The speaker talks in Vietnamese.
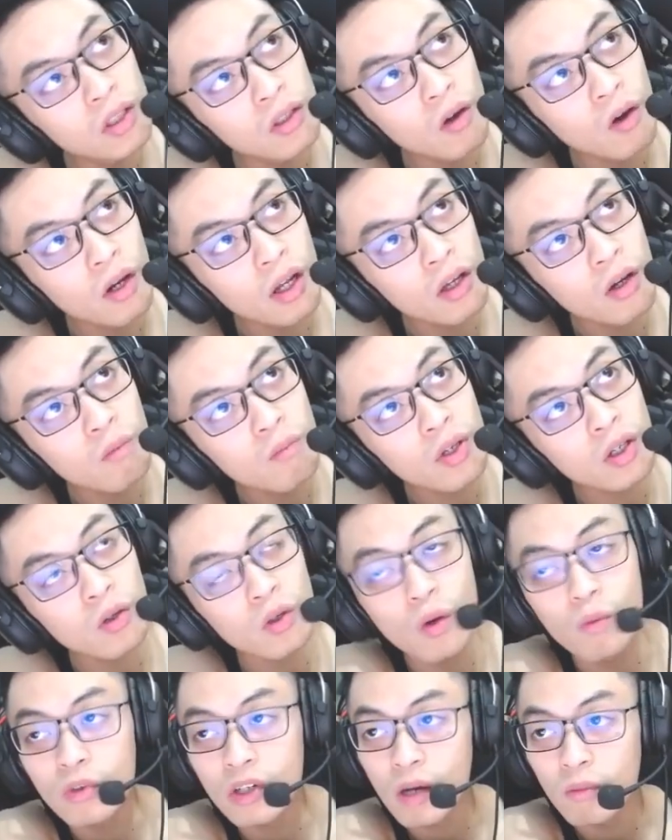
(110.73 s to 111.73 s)
nó đây không biết có
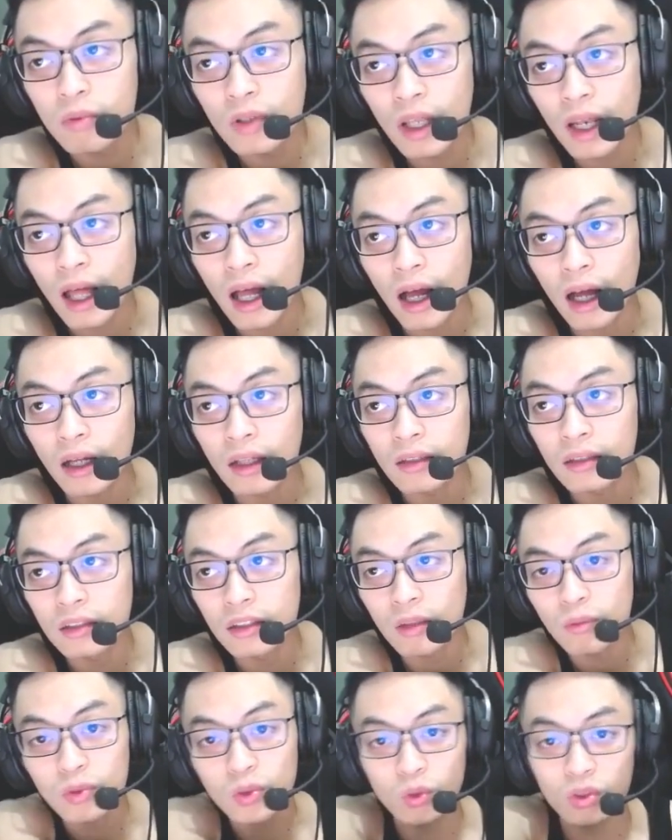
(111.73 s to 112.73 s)
đúng không nghĩa là
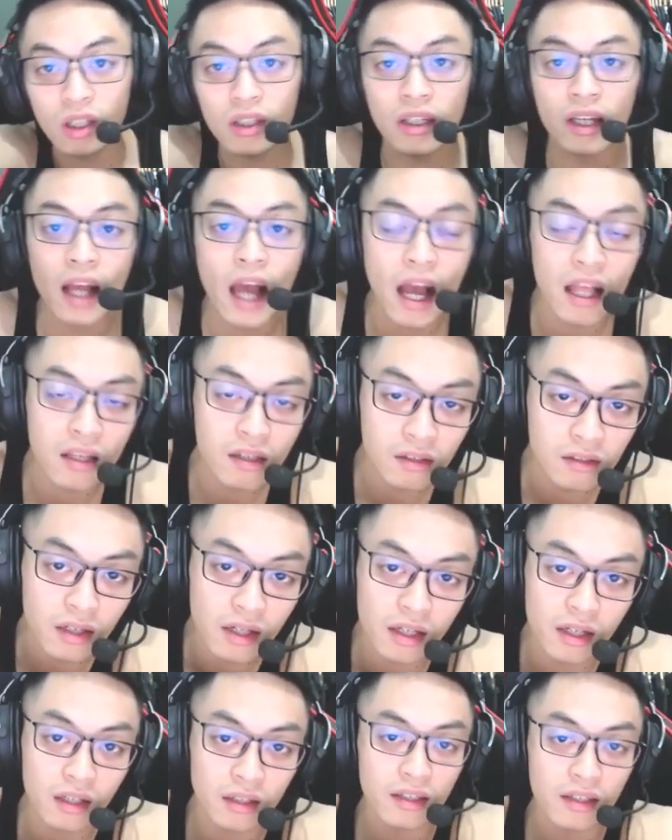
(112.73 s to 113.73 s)
trong số tất cả những
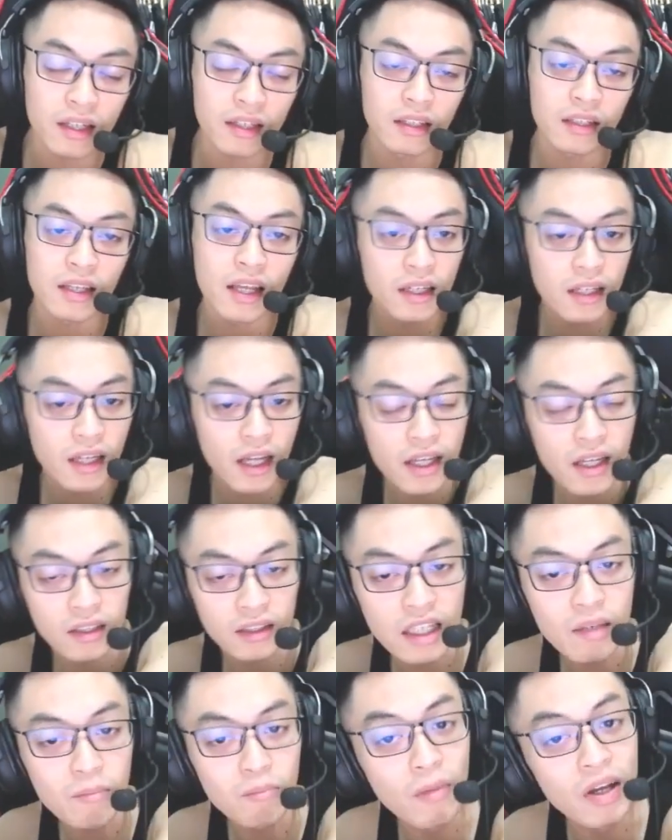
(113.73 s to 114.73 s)
người hiện nay ở
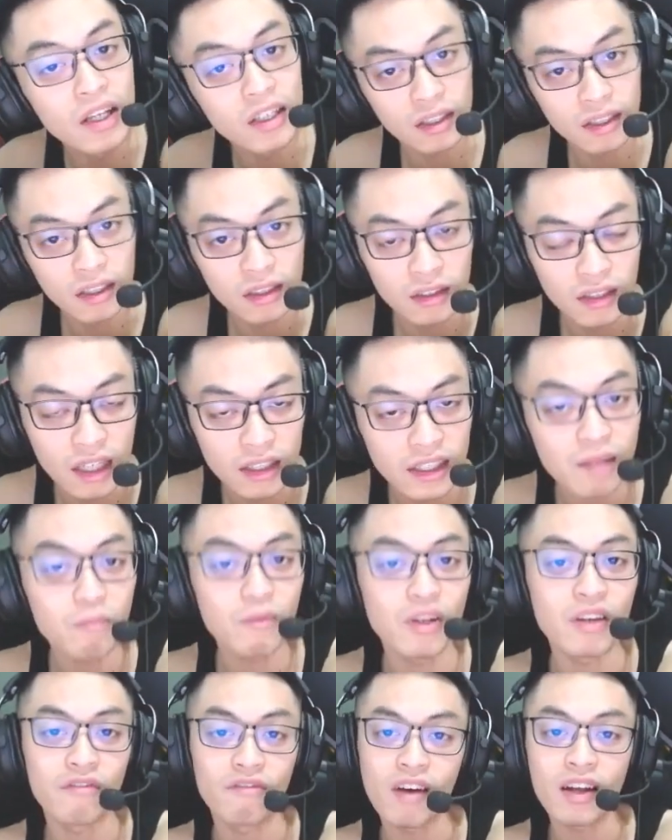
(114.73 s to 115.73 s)
team mình là team
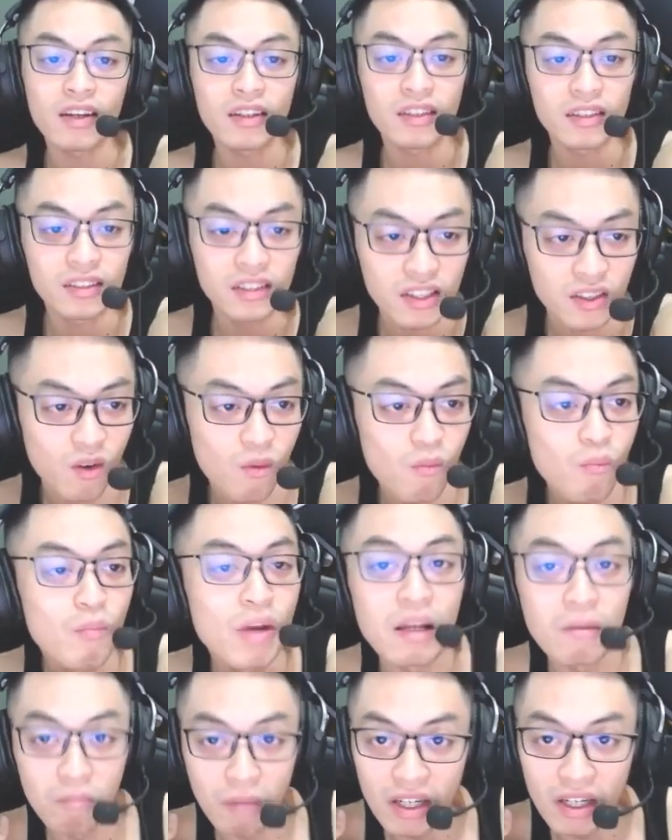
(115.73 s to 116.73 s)
refund chỉ có
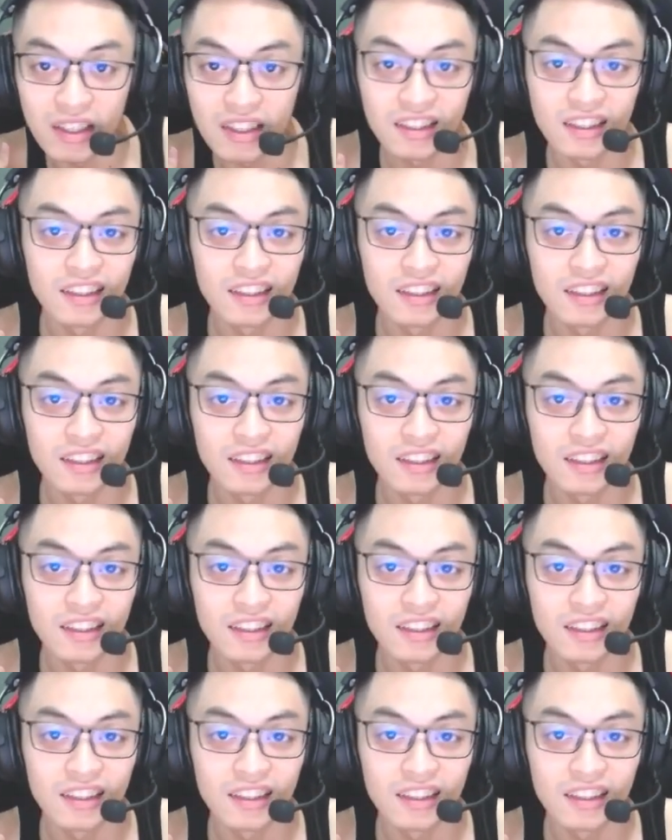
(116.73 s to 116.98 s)
mình mình